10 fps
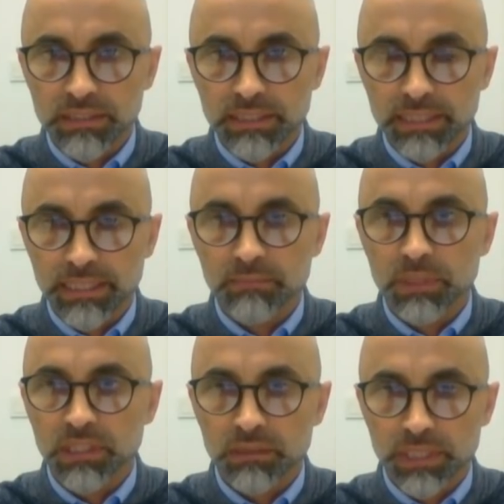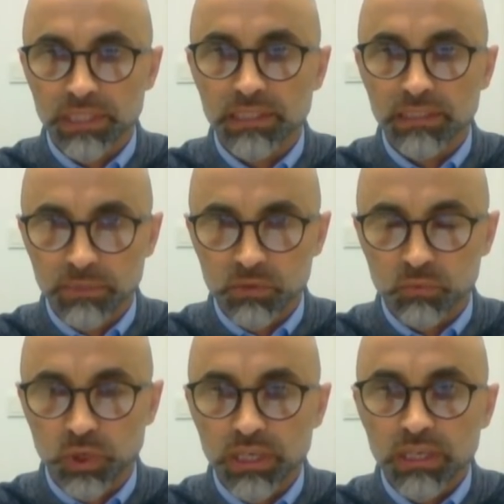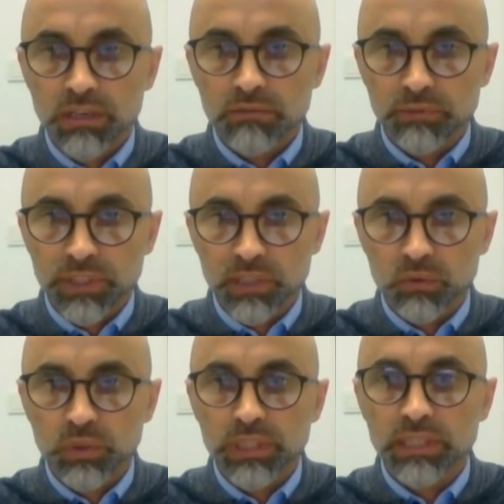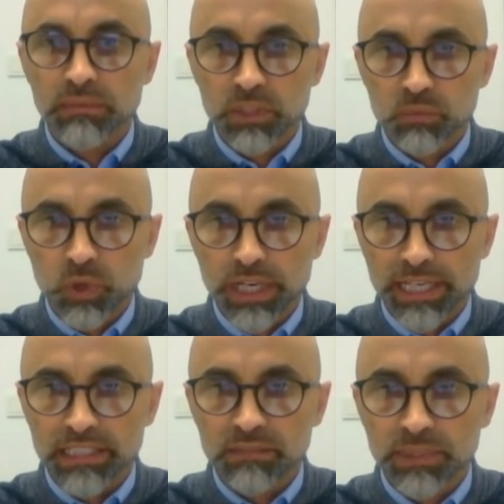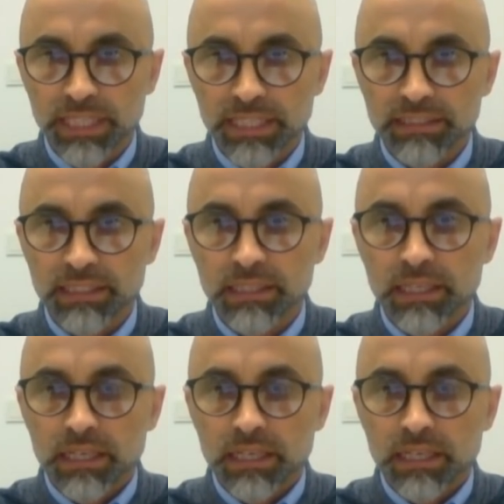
ادله من قبل المجموعه ففينا نقول المجموعه كانت بدايه